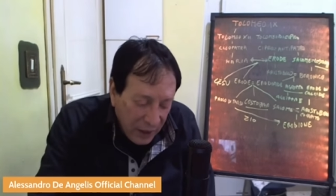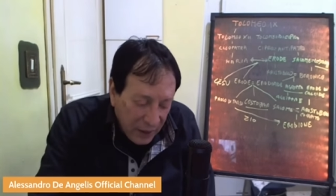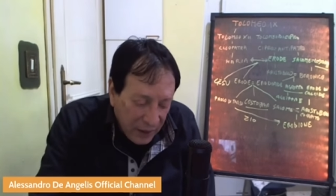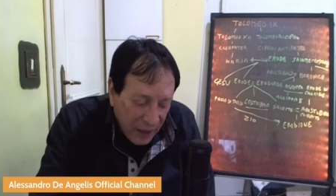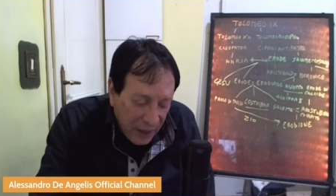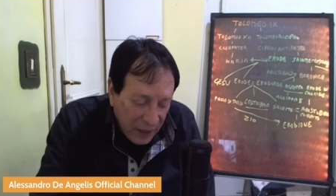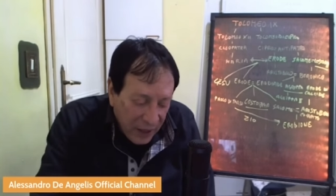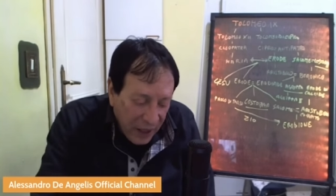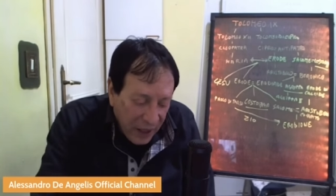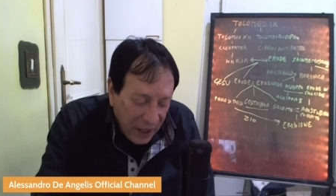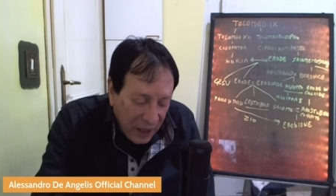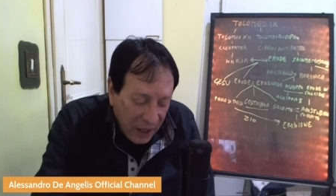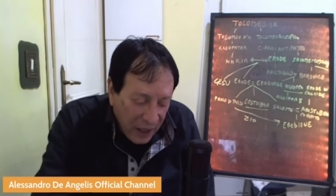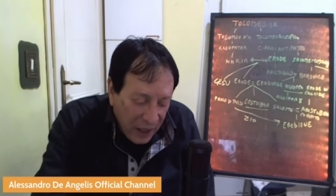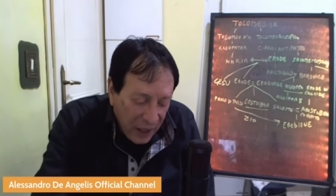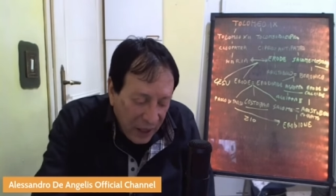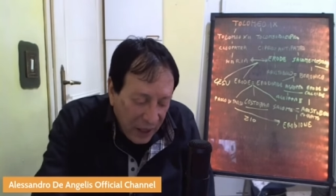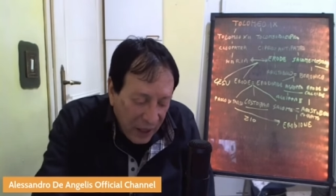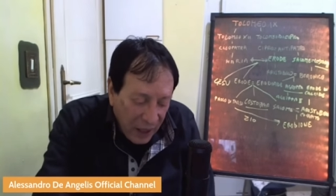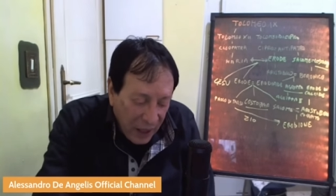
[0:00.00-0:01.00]
Tant'è
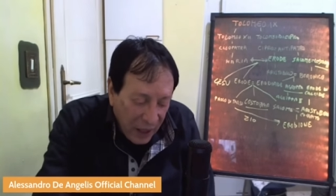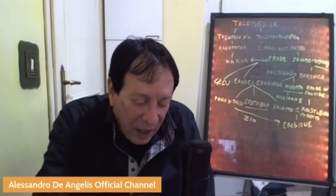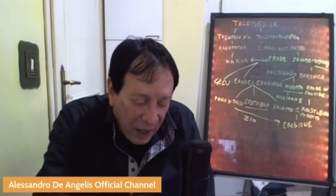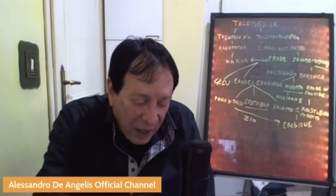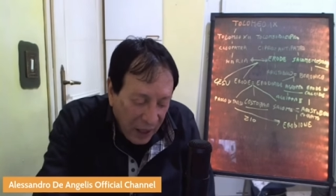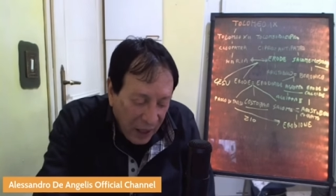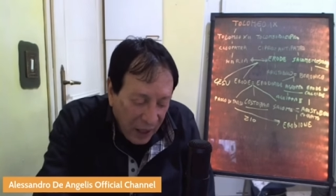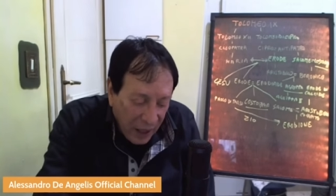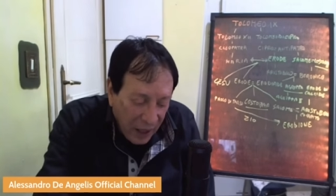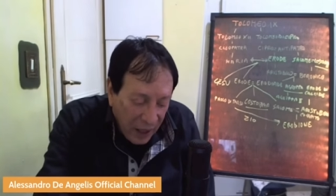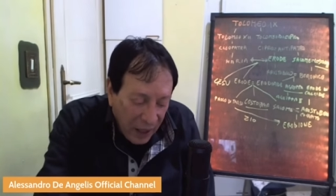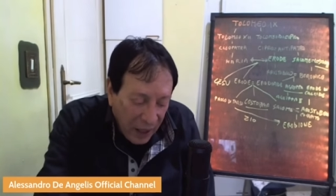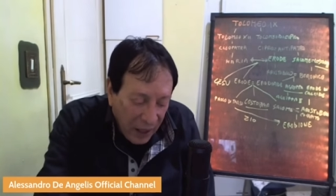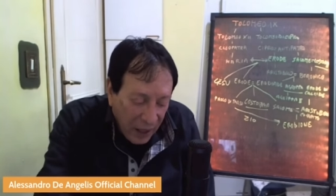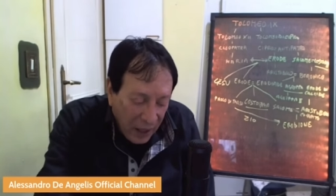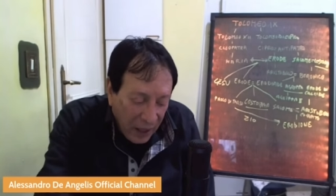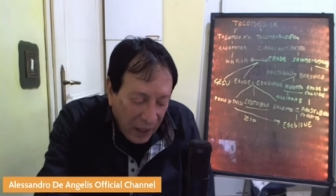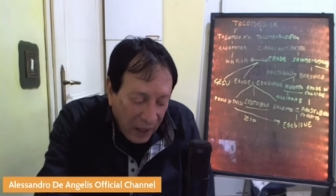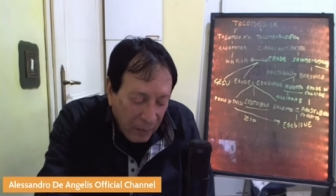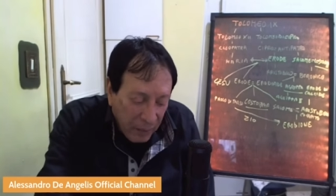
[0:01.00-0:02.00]
che
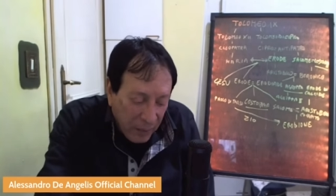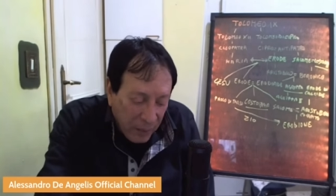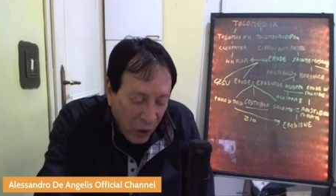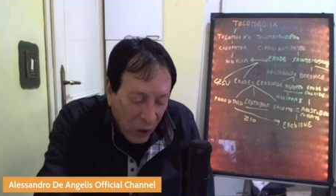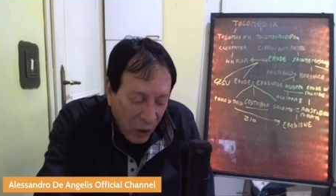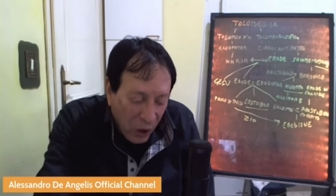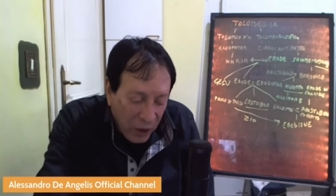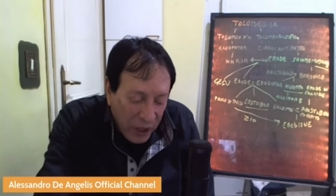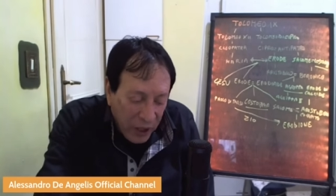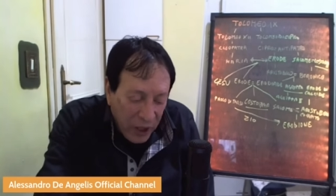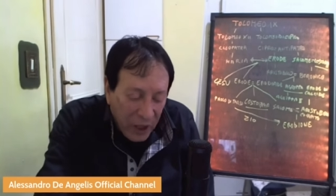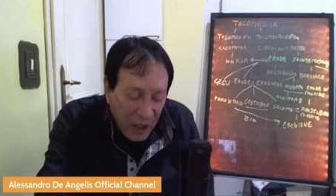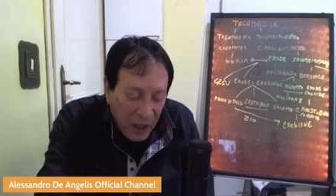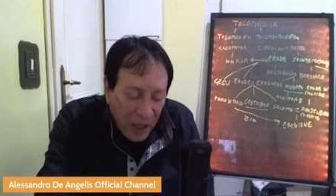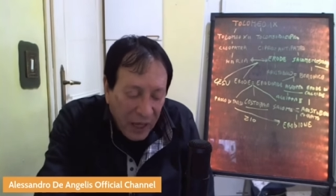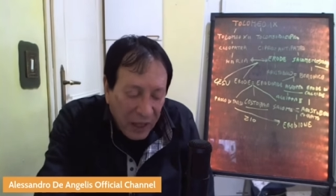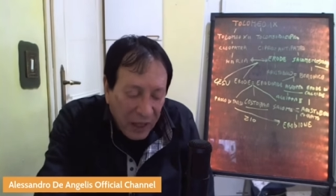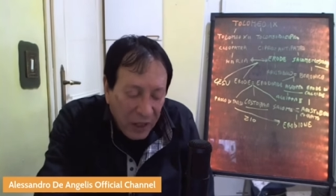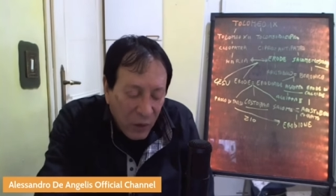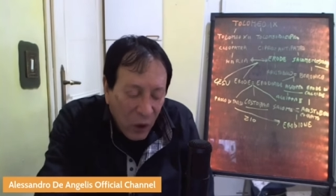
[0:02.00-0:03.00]
eh, poi
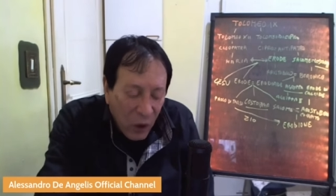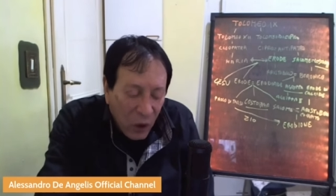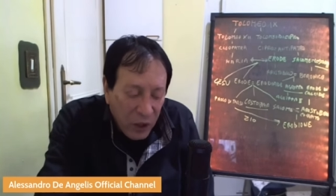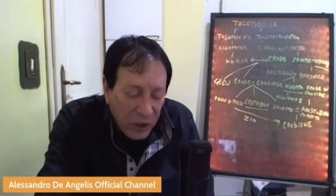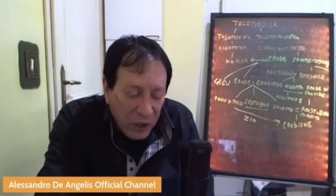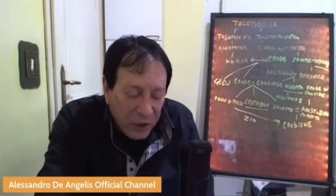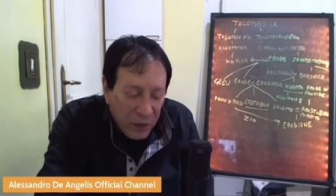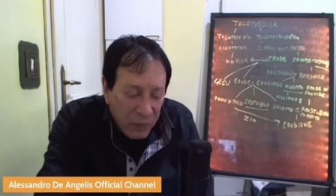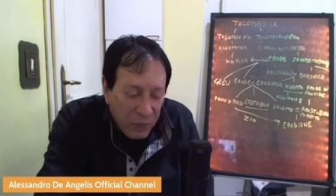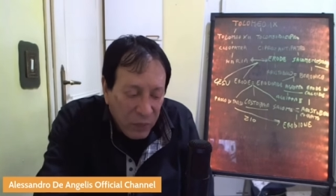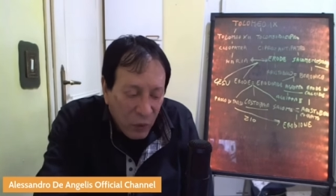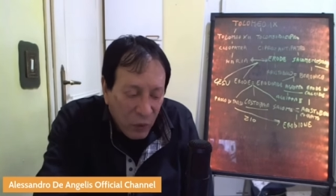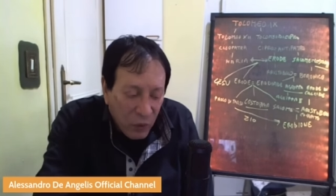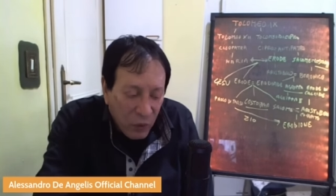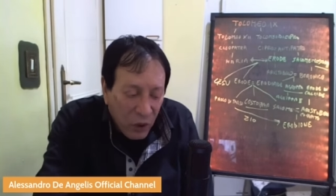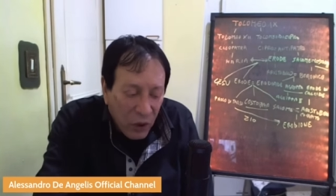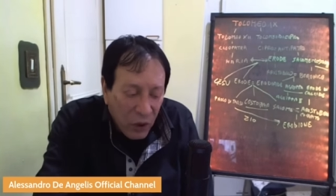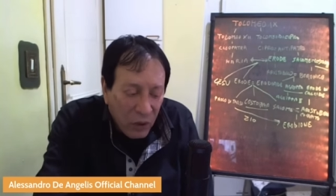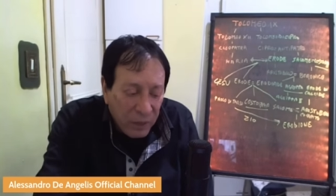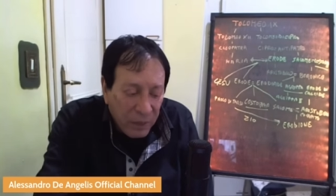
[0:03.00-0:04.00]
arrivò il
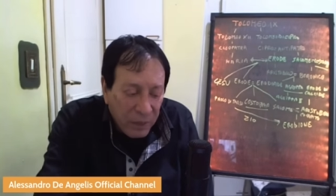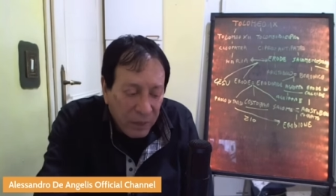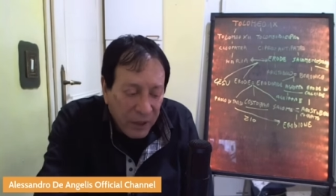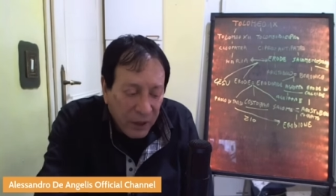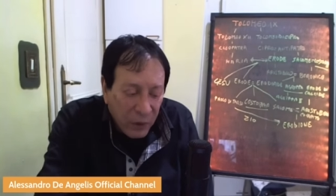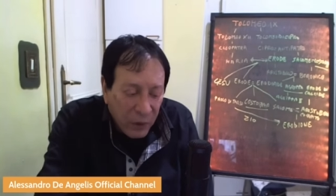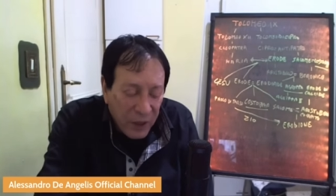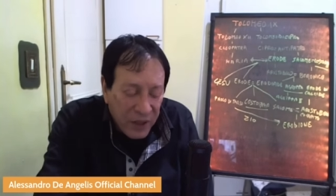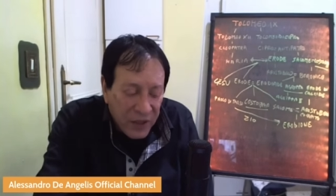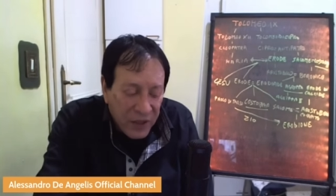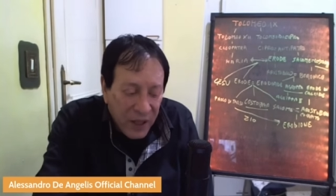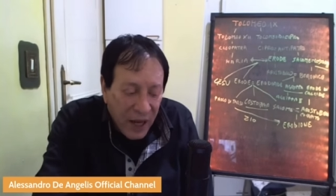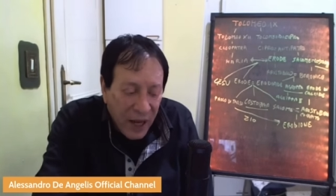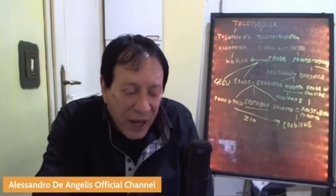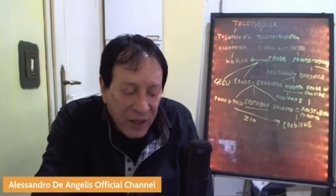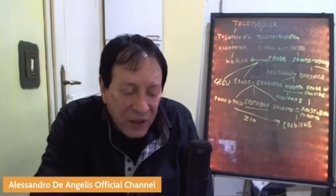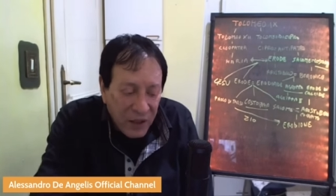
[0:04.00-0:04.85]
tribuno per questa